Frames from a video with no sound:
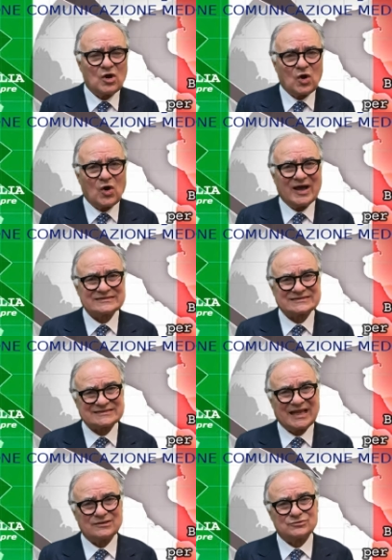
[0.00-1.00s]
o a
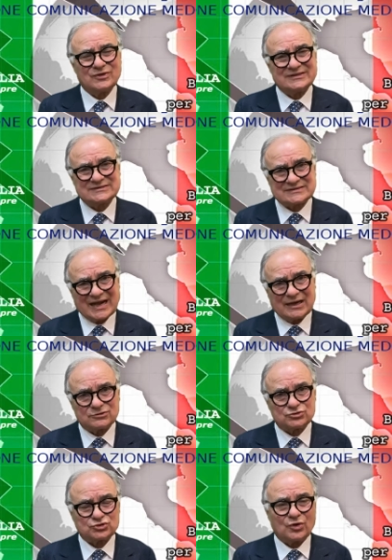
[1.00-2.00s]
saldo e
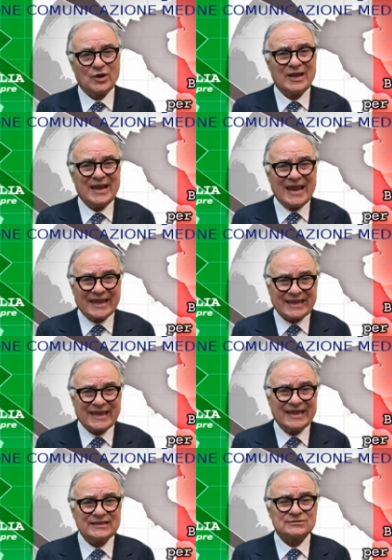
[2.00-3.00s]
stralcio e
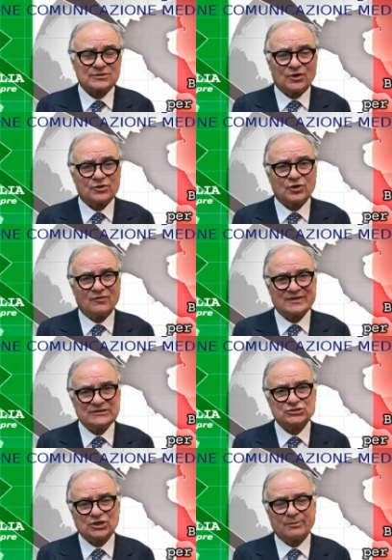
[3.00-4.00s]
che entro il 9
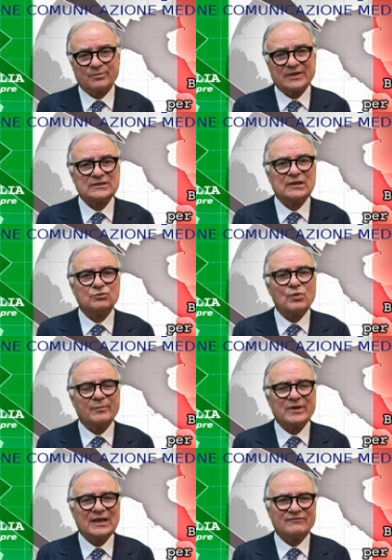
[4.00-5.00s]
dicembre del
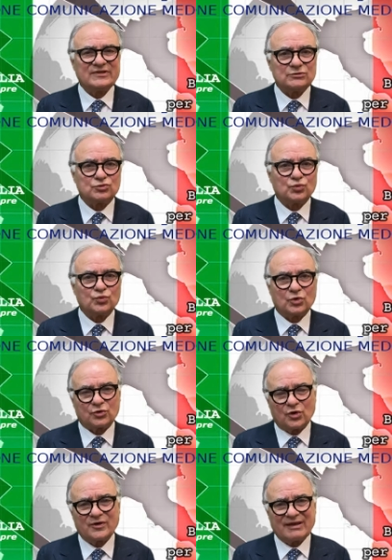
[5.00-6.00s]
2021
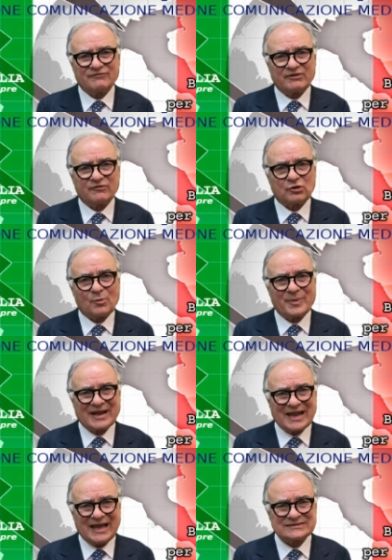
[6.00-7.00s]
non avevano
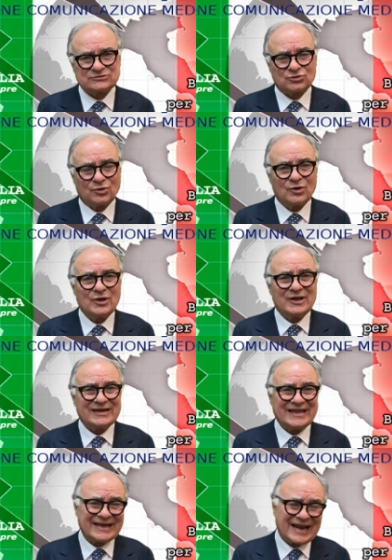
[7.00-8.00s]
pagato
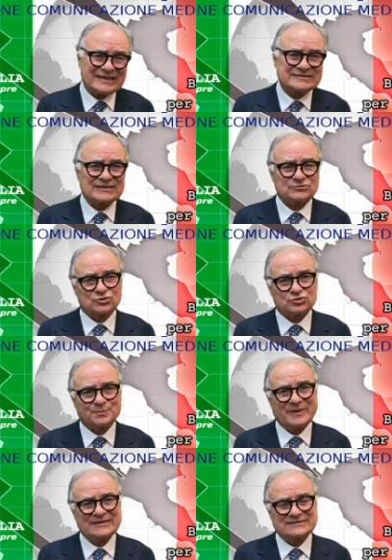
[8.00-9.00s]
le rate
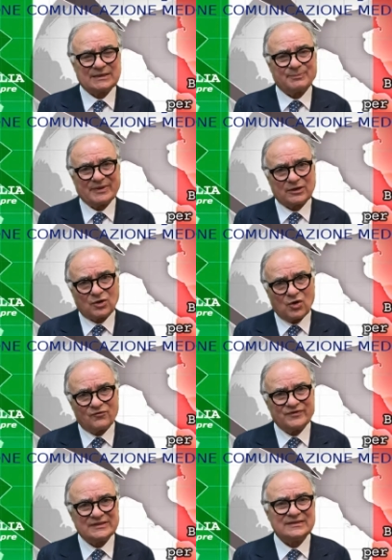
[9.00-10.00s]
sospese per
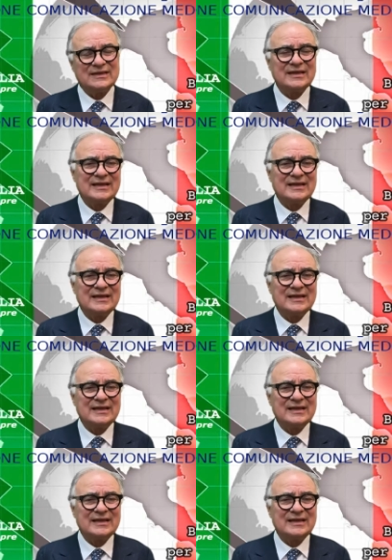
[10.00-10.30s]
Covid